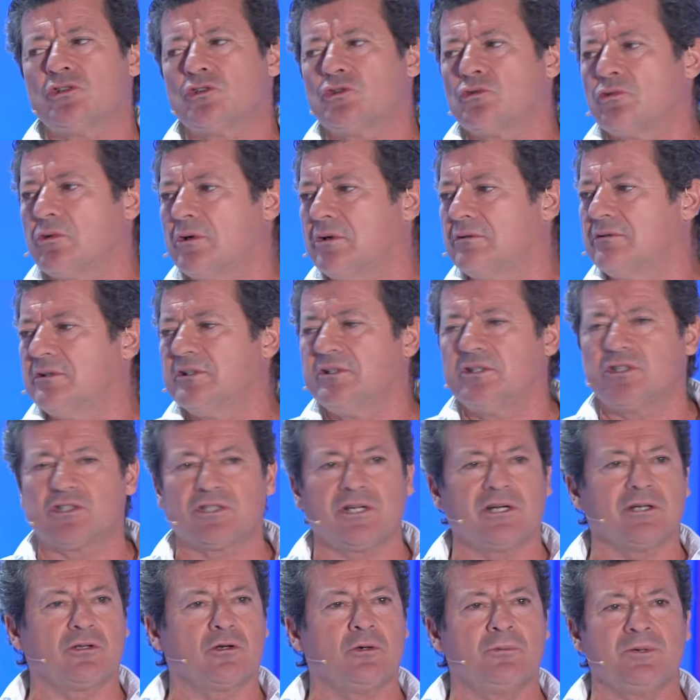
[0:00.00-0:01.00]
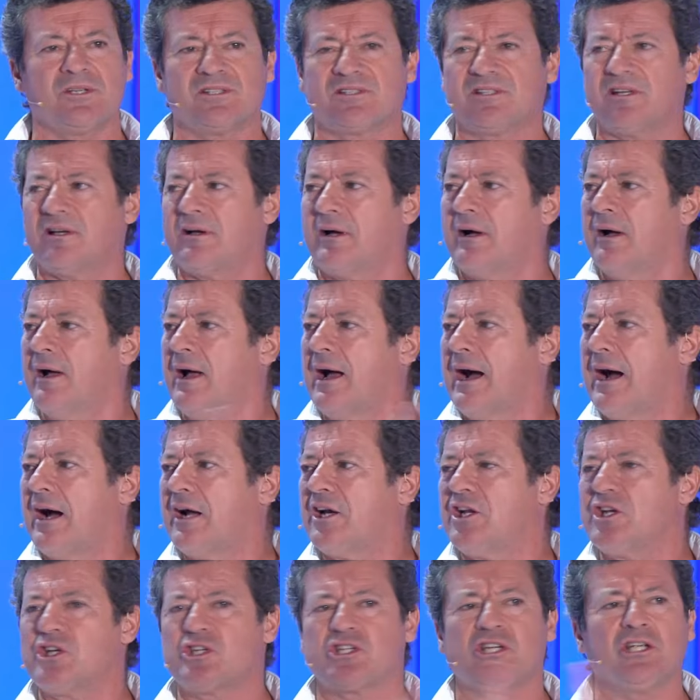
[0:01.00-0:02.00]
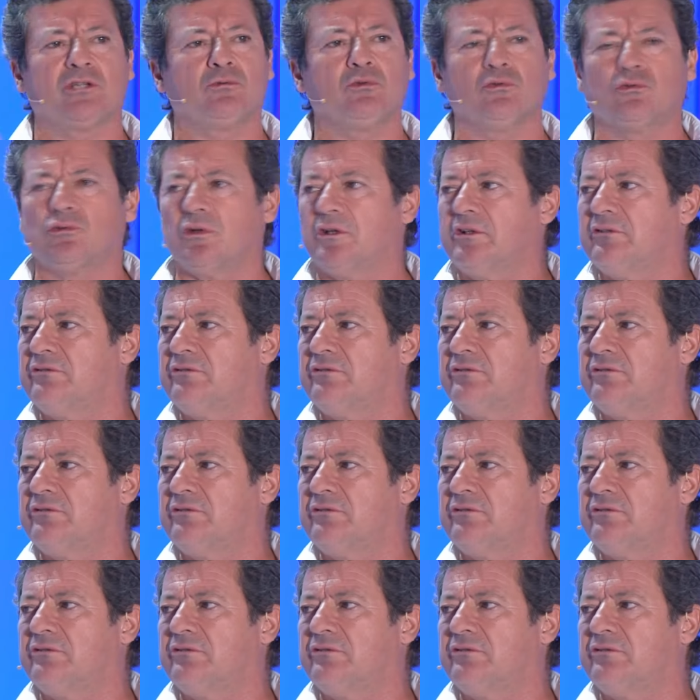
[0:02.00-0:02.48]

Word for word: jours avant, déjà, elle commençait à, lécher toutes les